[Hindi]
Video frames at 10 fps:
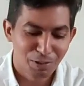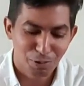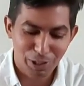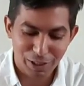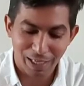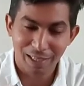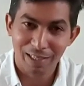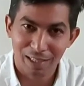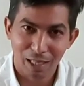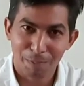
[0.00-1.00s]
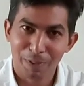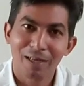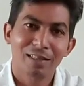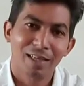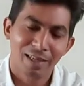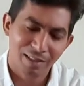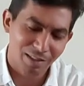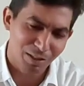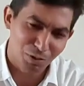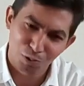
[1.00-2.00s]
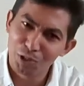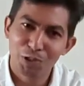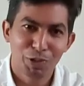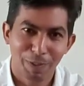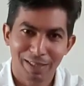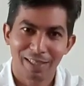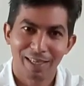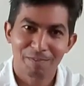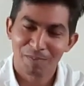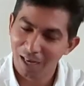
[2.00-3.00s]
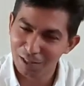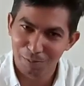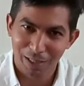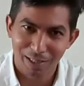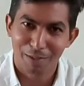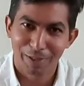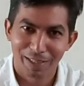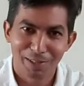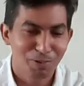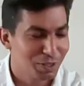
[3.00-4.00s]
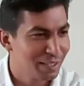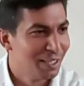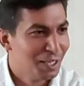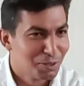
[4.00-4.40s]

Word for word: तो इस तरह के आधार पर लगता है कि सुनी हुई बातें हैं आत्मा रियल में नहीं होती